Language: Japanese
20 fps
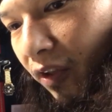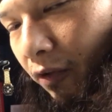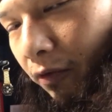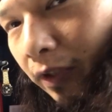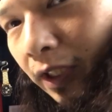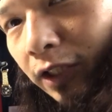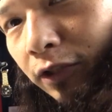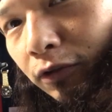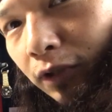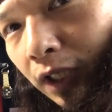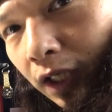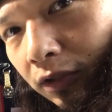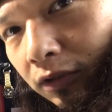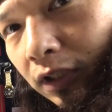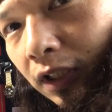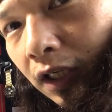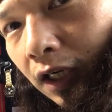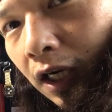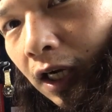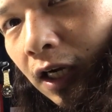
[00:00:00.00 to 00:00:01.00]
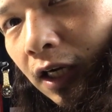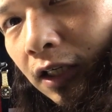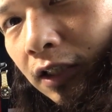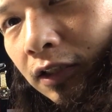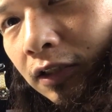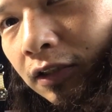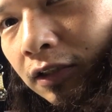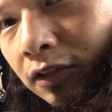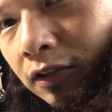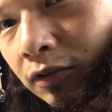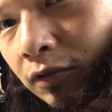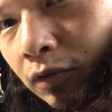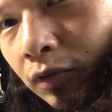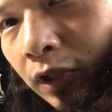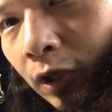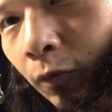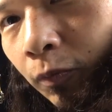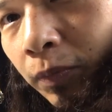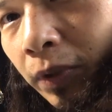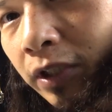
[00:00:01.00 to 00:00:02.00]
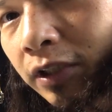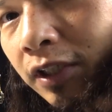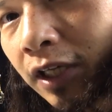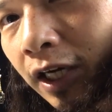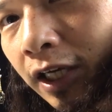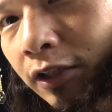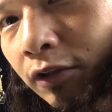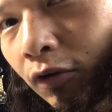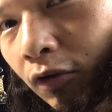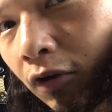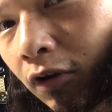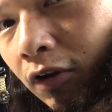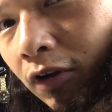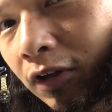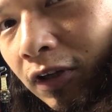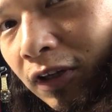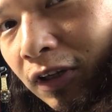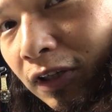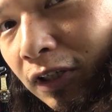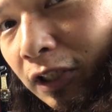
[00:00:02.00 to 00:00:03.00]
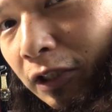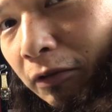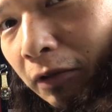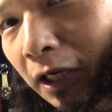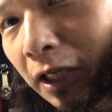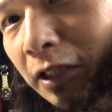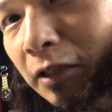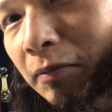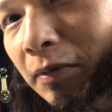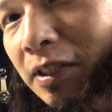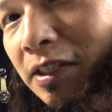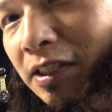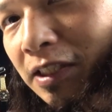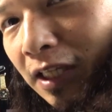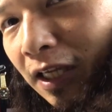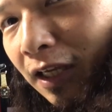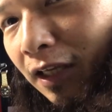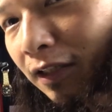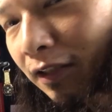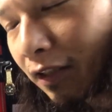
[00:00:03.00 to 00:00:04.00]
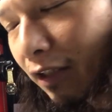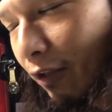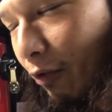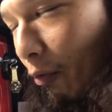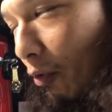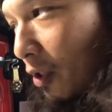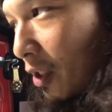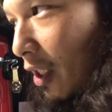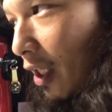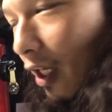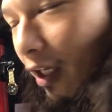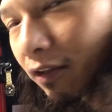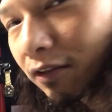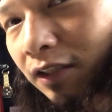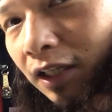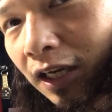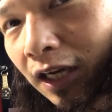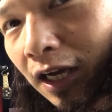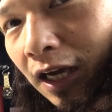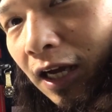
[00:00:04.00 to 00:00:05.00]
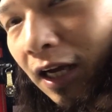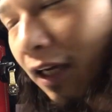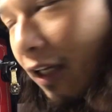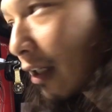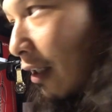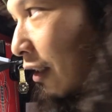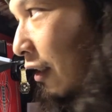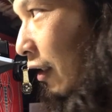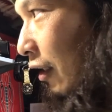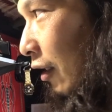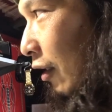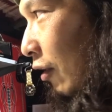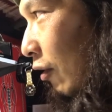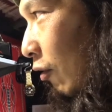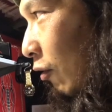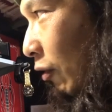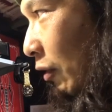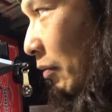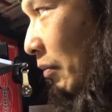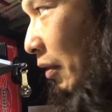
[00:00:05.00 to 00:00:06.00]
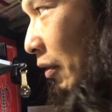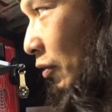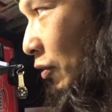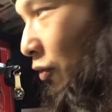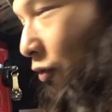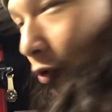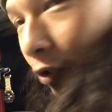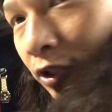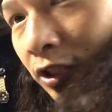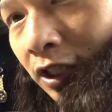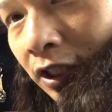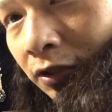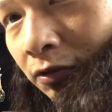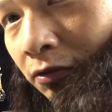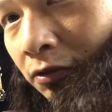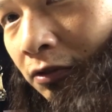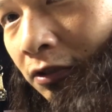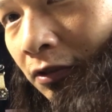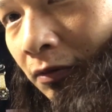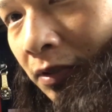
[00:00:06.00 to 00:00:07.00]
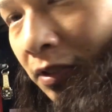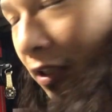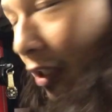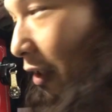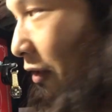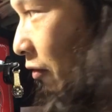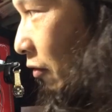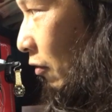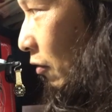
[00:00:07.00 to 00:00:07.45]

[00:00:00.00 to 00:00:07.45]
フィアット買うなら600買えと言われてまして、でどうせ買うならこの今ちょっとちらっと映ってますけど、